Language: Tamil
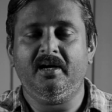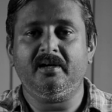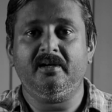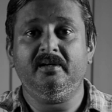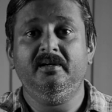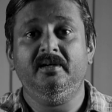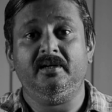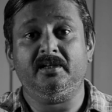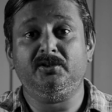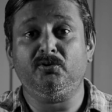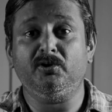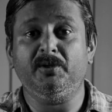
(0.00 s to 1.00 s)
ஆனால்
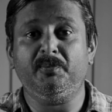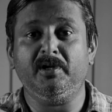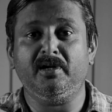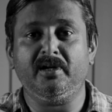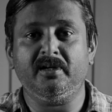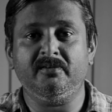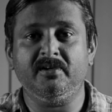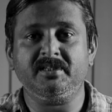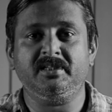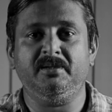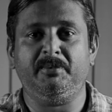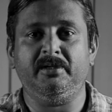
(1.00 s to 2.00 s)
ரத்த கொதிப்பில் என்ன
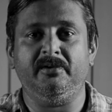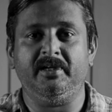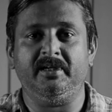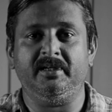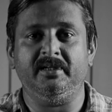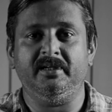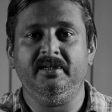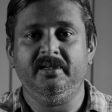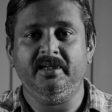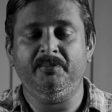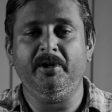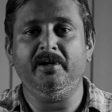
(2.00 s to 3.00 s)
ரிவர்ஸில் பதிவாயிருக்கு
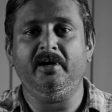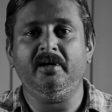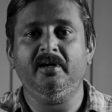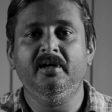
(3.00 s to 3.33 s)
எப்படின்னா